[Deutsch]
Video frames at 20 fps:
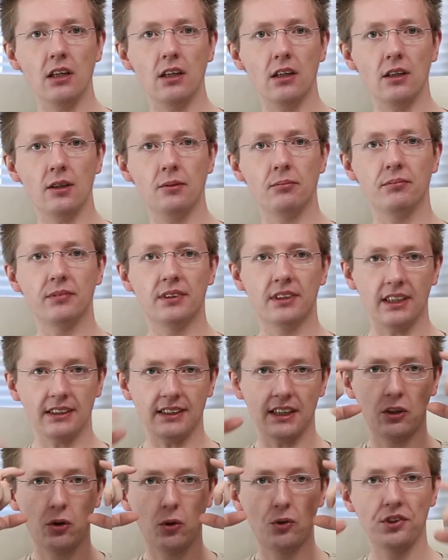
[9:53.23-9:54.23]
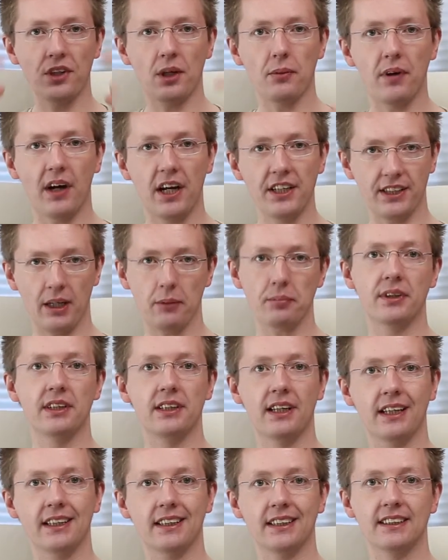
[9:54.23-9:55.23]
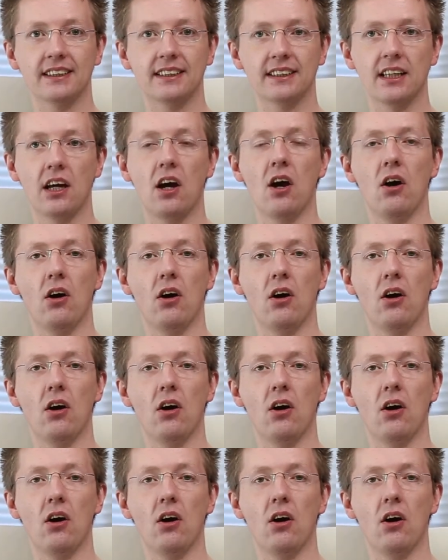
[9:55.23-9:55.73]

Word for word: ähm, dass ein größerer Bereich abgedeckt ist